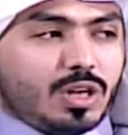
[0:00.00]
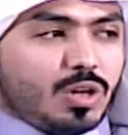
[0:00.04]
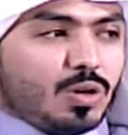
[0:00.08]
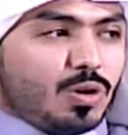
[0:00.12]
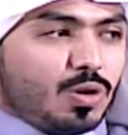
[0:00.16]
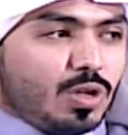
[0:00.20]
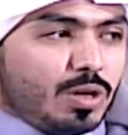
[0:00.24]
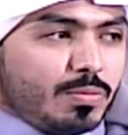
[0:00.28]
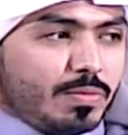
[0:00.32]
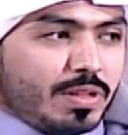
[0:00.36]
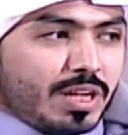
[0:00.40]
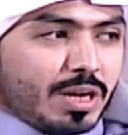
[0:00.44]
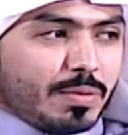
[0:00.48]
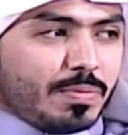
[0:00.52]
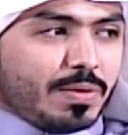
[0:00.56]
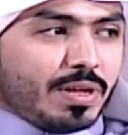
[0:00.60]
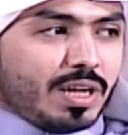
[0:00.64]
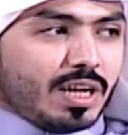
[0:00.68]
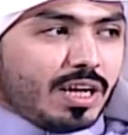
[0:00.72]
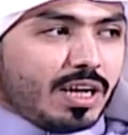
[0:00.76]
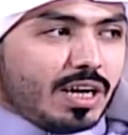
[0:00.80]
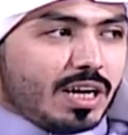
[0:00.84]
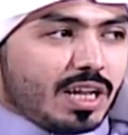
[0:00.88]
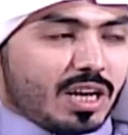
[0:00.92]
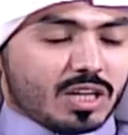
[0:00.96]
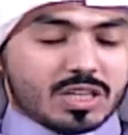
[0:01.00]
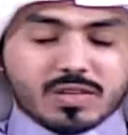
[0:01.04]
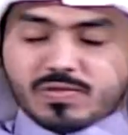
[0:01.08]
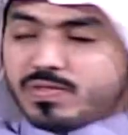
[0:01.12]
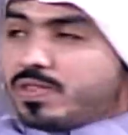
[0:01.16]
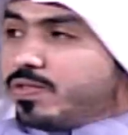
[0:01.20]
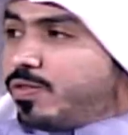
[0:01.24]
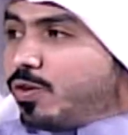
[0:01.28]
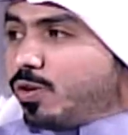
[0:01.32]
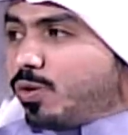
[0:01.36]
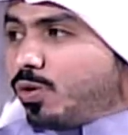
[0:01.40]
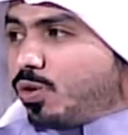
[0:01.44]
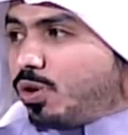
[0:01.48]
اللي لقوه يوم الاربعاء انا
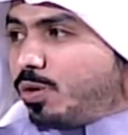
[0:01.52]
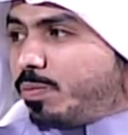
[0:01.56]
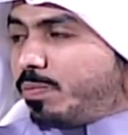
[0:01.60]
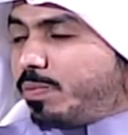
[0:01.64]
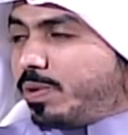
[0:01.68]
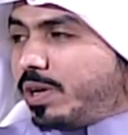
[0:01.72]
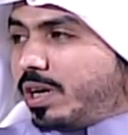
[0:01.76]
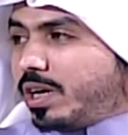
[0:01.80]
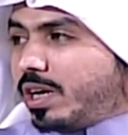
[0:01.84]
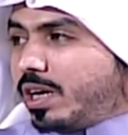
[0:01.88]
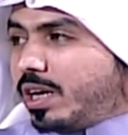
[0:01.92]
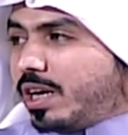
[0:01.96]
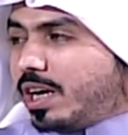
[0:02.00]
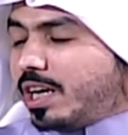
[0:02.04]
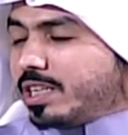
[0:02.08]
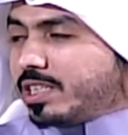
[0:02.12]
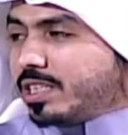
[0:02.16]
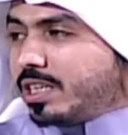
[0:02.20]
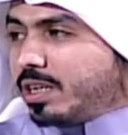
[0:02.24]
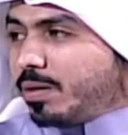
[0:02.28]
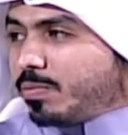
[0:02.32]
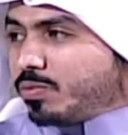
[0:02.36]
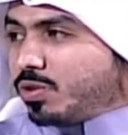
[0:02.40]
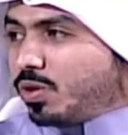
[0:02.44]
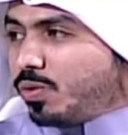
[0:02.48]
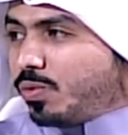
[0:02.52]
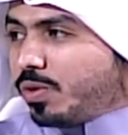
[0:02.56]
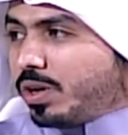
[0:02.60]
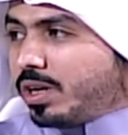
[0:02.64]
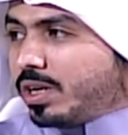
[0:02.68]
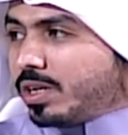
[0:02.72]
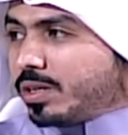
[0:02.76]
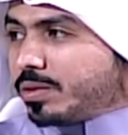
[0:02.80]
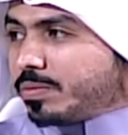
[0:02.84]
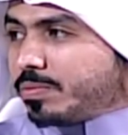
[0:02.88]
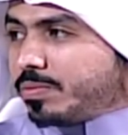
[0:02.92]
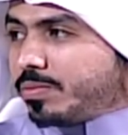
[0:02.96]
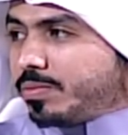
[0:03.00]
شفته في الجروب حسن
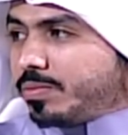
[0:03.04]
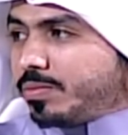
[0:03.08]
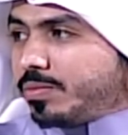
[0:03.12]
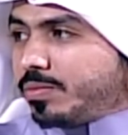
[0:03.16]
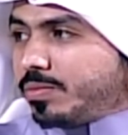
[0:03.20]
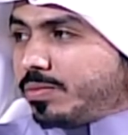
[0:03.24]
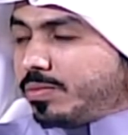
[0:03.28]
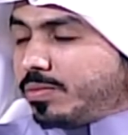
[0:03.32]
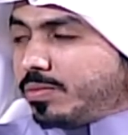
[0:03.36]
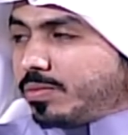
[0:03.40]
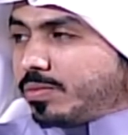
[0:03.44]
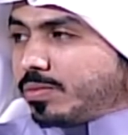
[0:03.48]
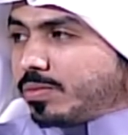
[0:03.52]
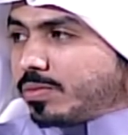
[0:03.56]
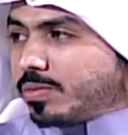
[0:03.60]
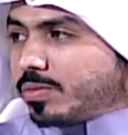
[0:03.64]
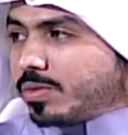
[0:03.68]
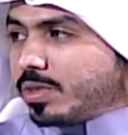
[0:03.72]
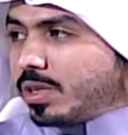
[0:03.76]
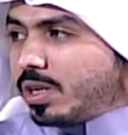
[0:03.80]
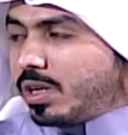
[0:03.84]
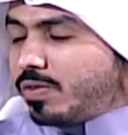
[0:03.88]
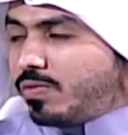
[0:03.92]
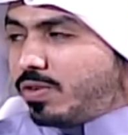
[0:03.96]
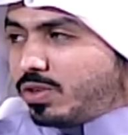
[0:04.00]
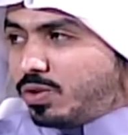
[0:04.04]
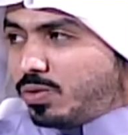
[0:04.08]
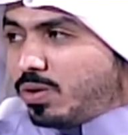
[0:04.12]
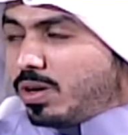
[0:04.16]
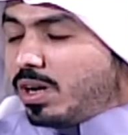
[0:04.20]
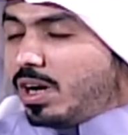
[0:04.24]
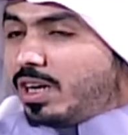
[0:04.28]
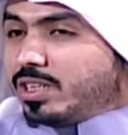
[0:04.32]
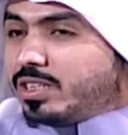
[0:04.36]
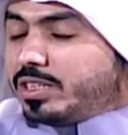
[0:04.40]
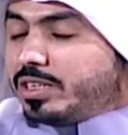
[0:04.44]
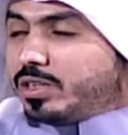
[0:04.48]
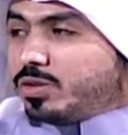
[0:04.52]
مصوره
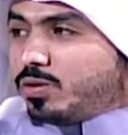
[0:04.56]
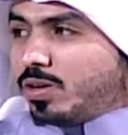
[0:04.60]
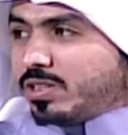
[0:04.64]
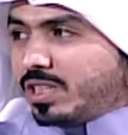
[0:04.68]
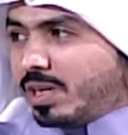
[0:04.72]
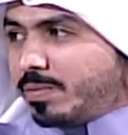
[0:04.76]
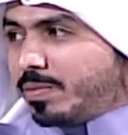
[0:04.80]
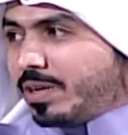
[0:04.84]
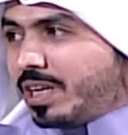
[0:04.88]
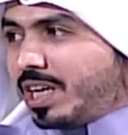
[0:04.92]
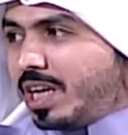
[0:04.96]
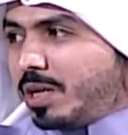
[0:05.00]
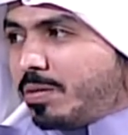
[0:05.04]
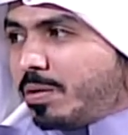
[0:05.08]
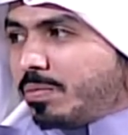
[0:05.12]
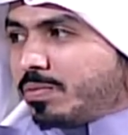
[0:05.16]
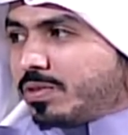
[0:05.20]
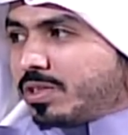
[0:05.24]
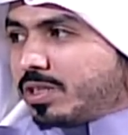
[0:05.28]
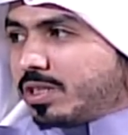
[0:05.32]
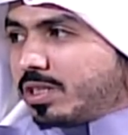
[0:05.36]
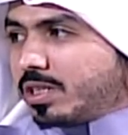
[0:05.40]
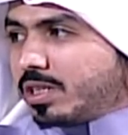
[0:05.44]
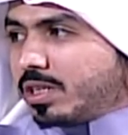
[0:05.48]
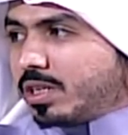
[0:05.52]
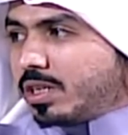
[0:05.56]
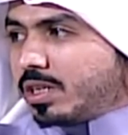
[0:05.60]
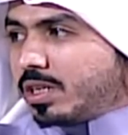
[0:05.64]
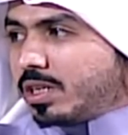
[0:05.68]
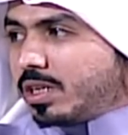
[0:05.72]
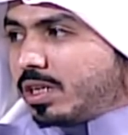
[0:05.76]
فتوقعت انه جهاز عبد الكريم امس